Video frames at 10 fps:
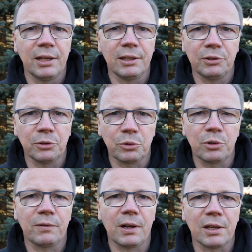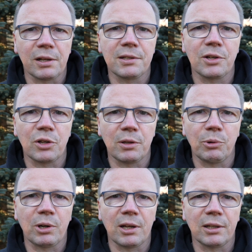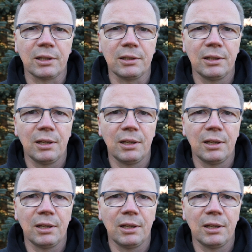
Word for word: do drukowania rycerza niepokalanej.